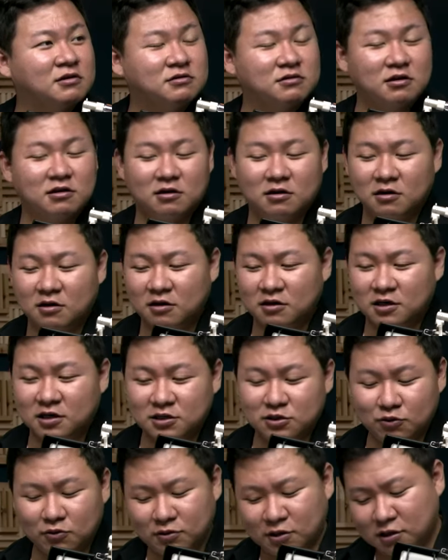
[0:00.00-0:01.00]
근데
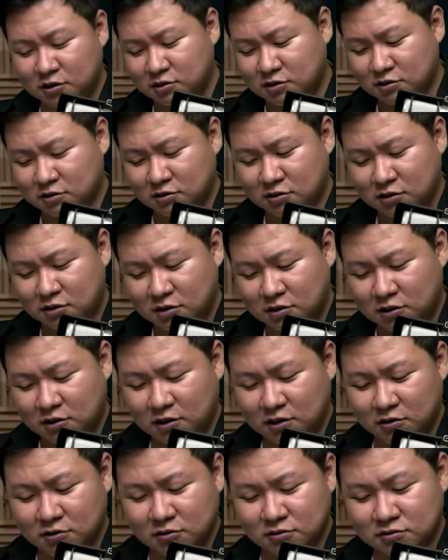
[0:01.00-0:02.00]
기존에는
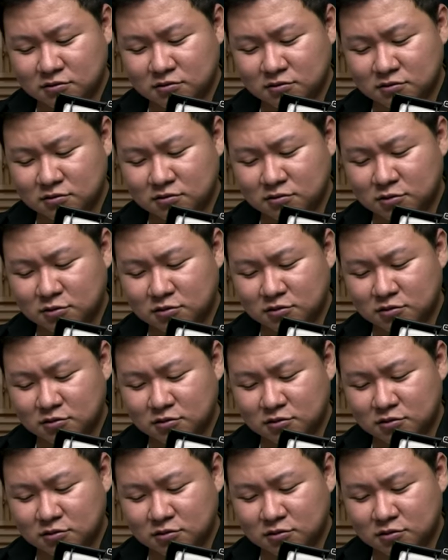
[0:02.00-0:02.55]
이런